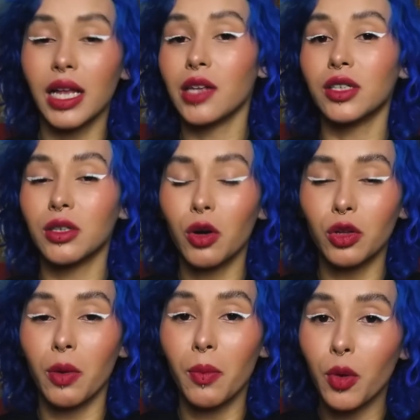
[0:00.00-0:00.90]
Claro que
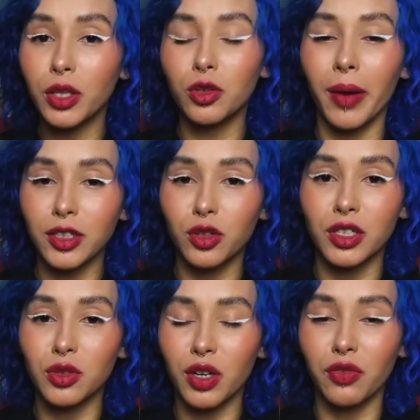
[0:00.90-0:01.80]
rolou muito mais
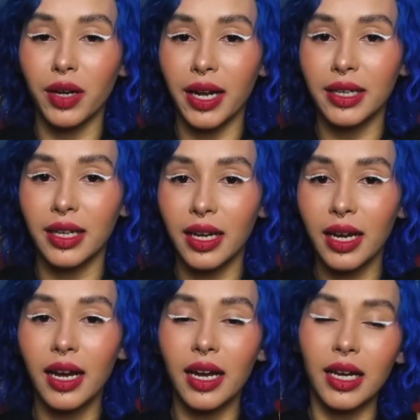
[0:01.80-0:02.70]
coisas do que eu falei aqui,
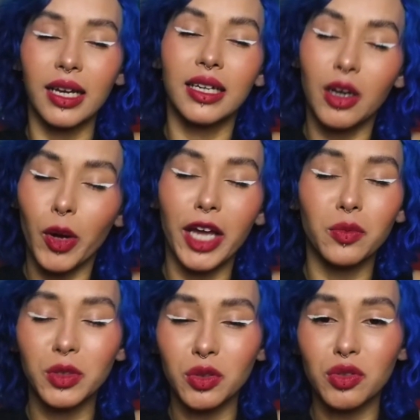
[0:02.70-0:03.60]
e eu quero
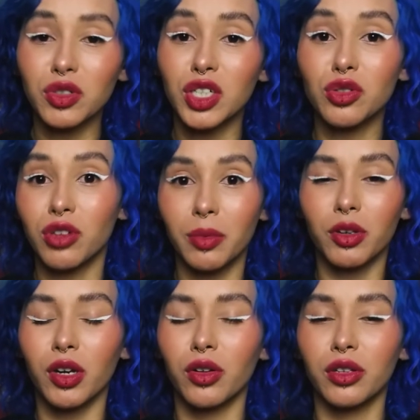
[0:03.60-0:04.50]
muito discutir sobre
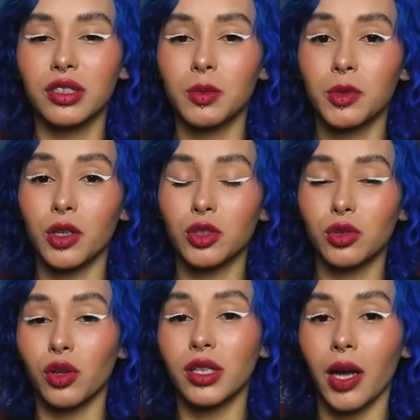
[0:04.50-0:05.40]
o que rolou nesse episódio
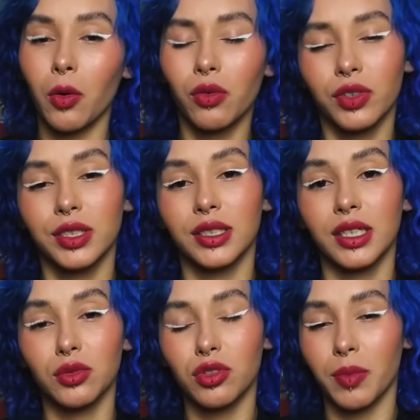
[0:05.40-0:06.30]
total com vocês
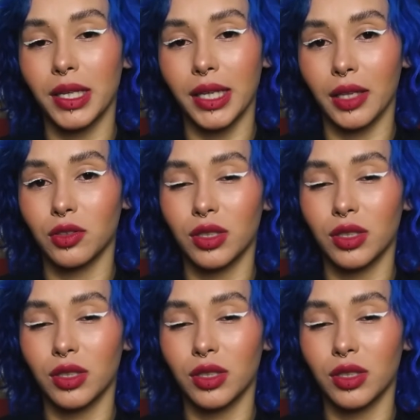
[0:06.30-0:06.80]
aqui nos comentários.